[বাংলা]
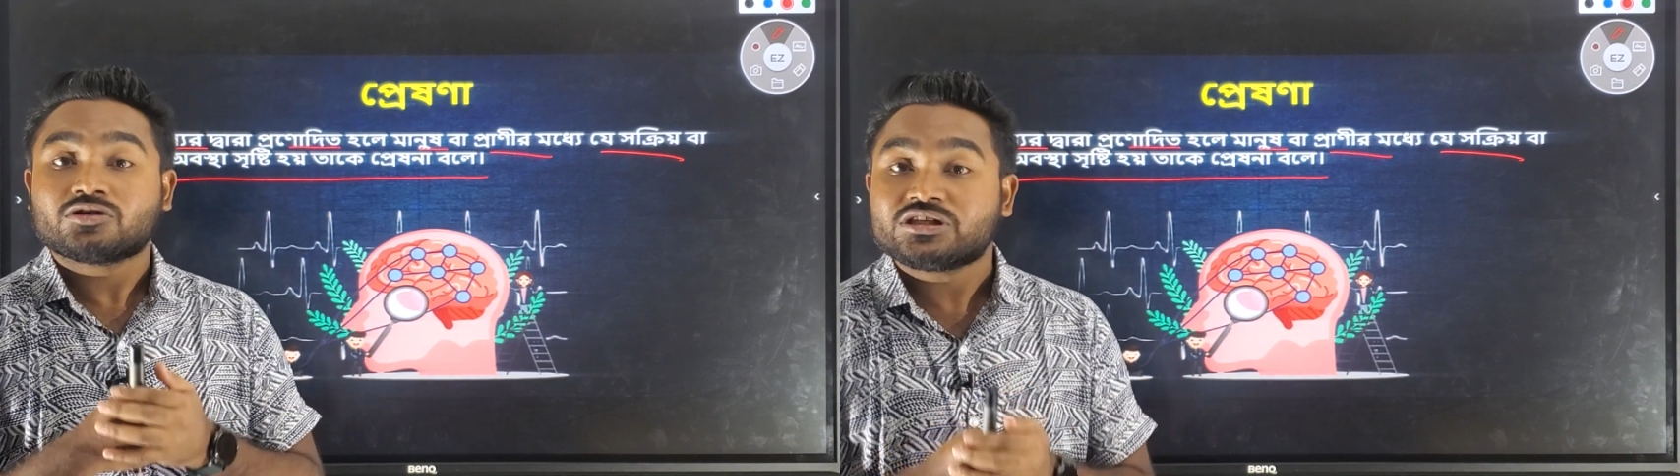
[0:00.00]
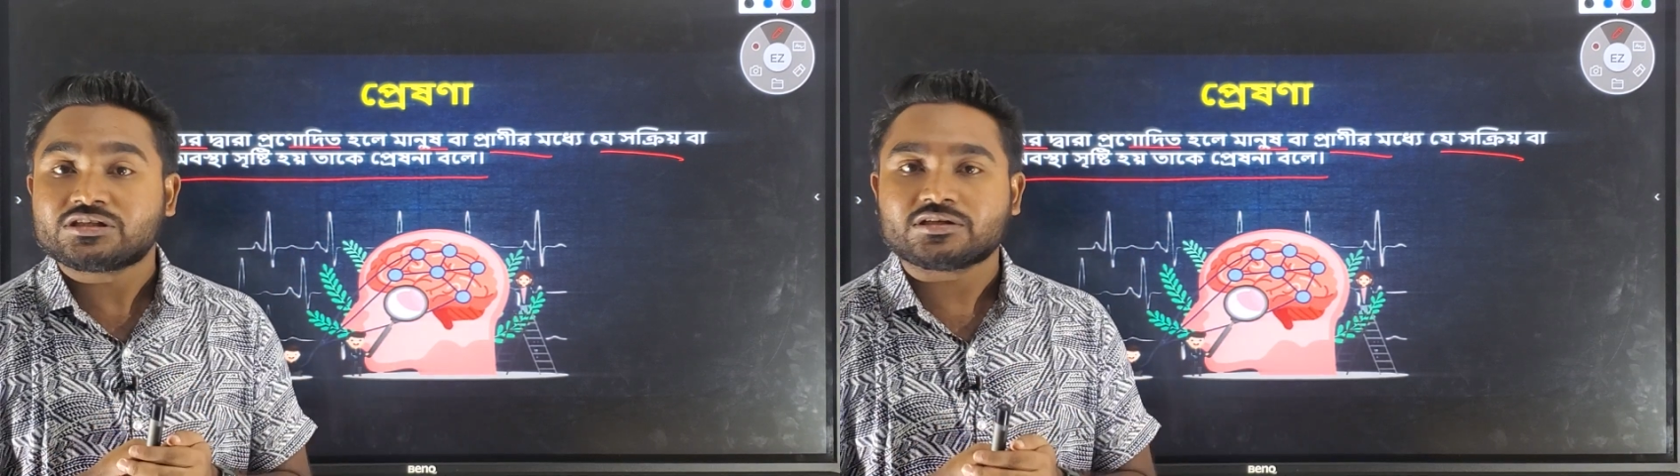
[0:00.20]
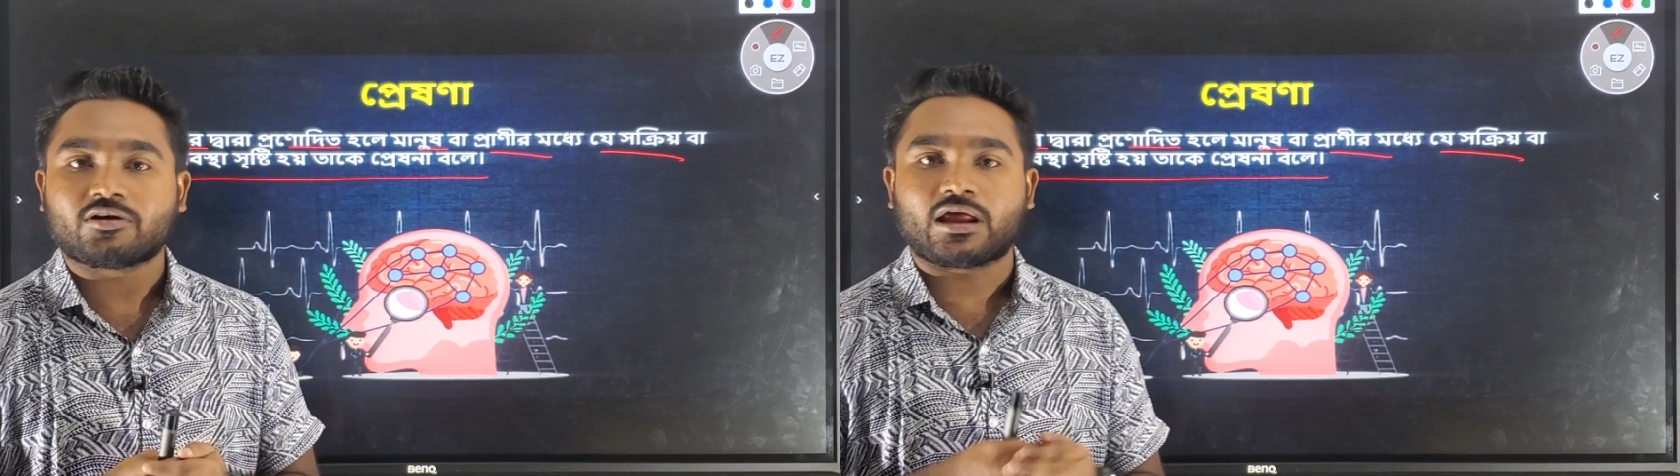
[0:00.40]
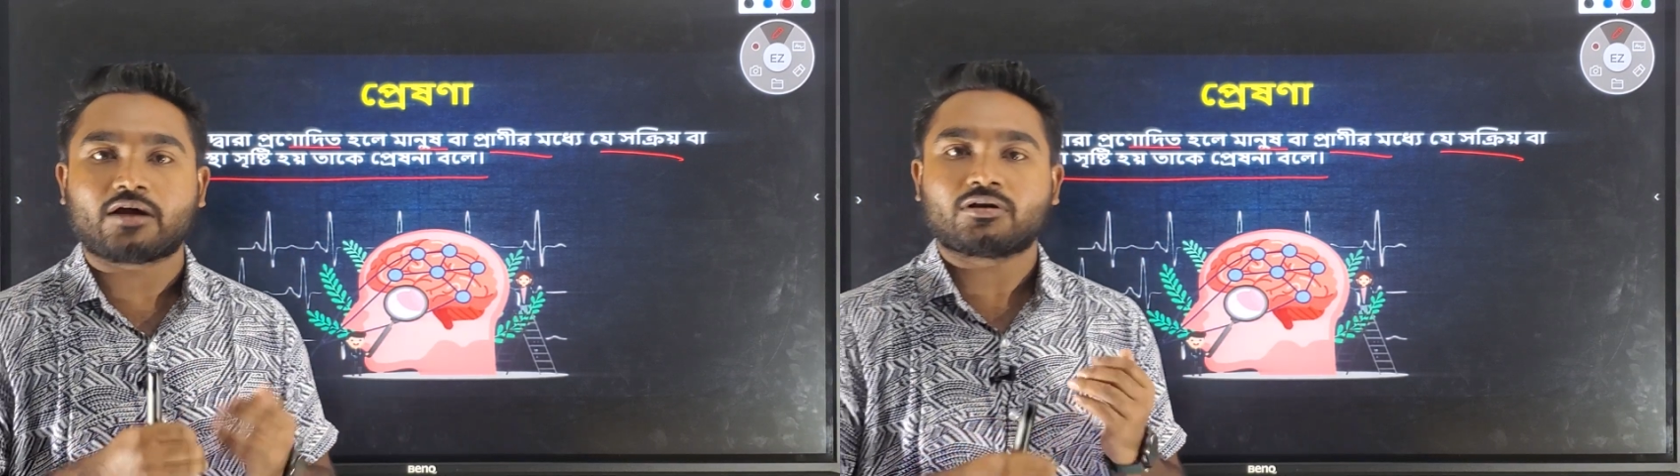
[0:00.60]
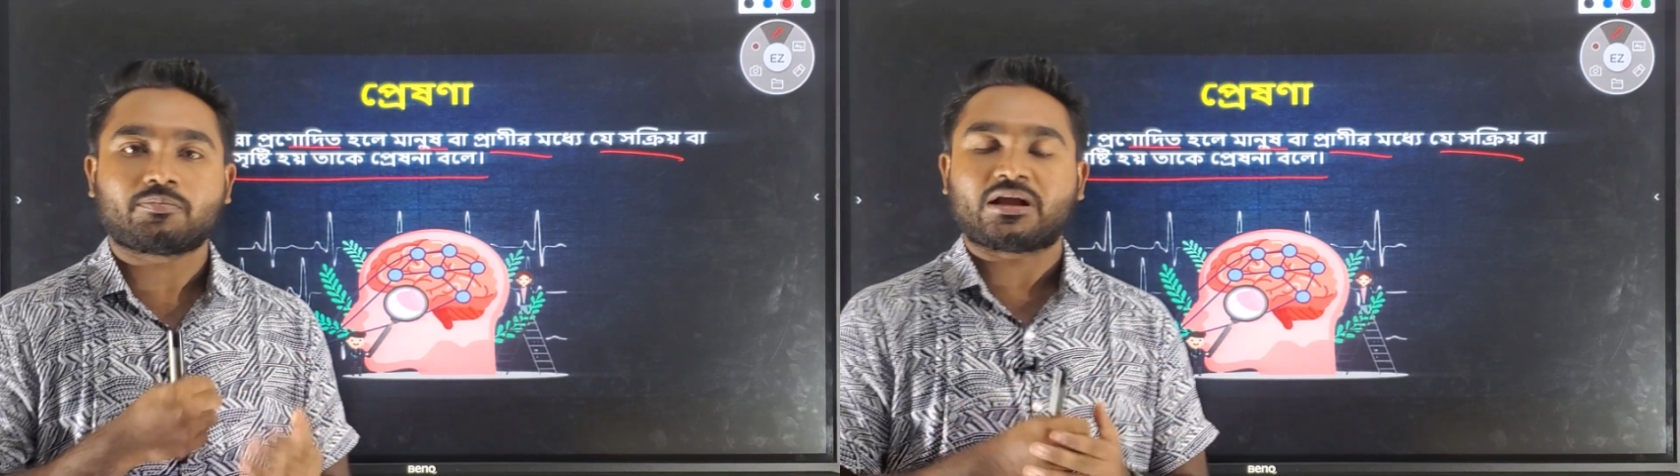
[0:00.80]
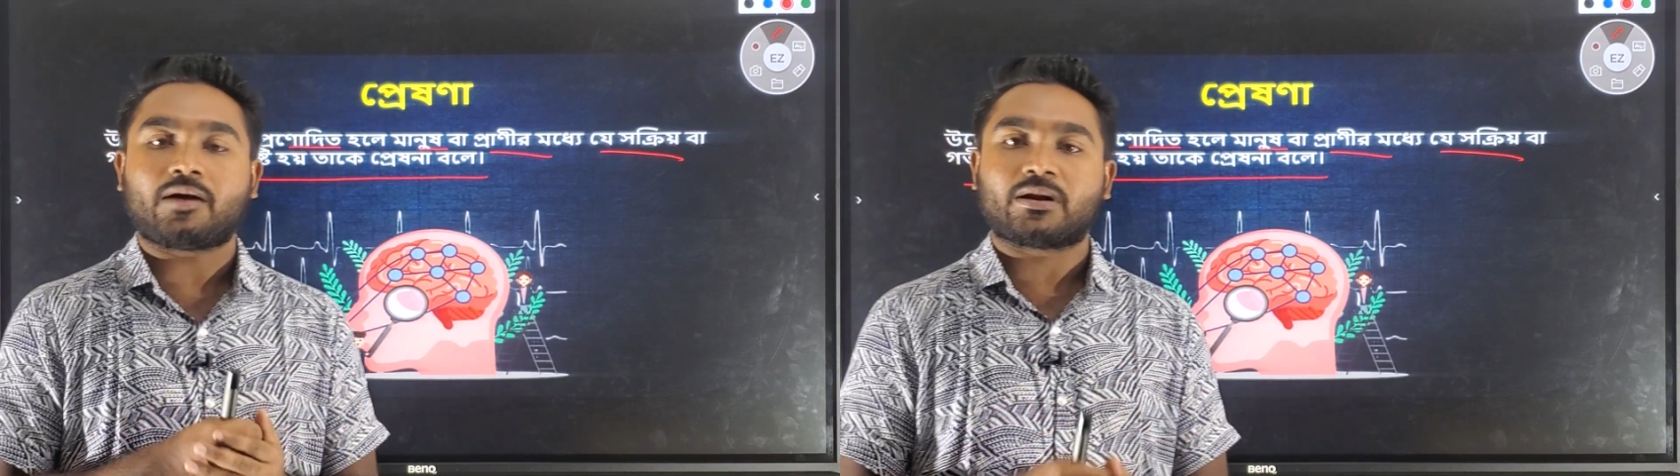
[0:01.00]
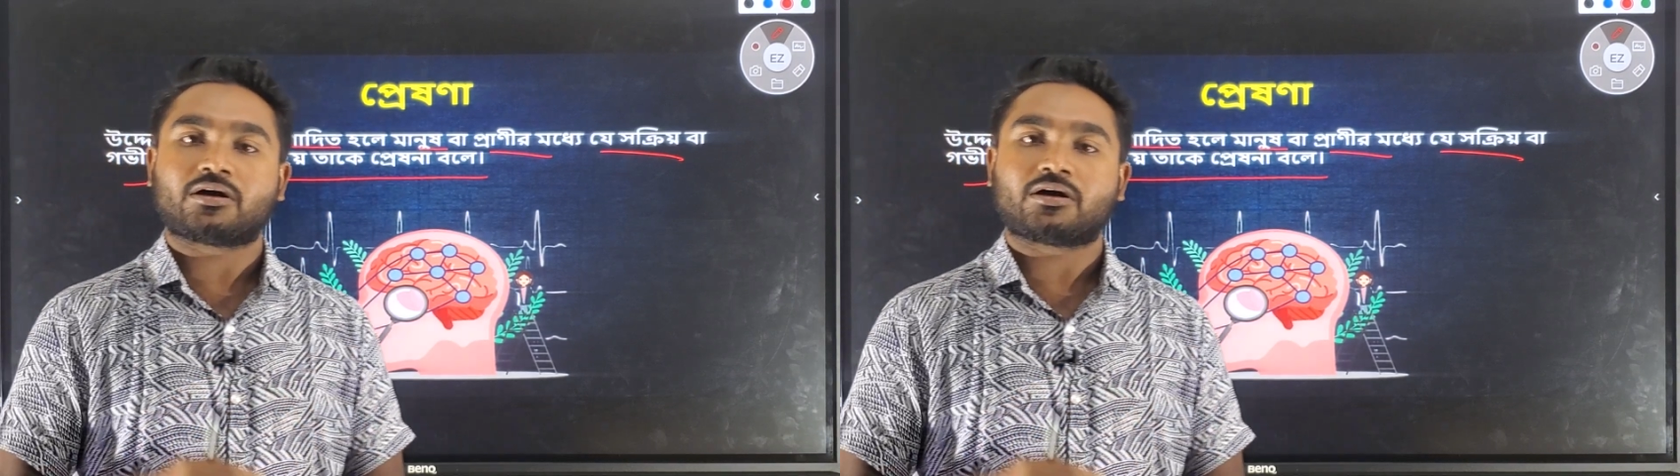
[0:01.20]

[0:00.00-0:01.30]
সৃষ্টি করে এখন আপনি খাবার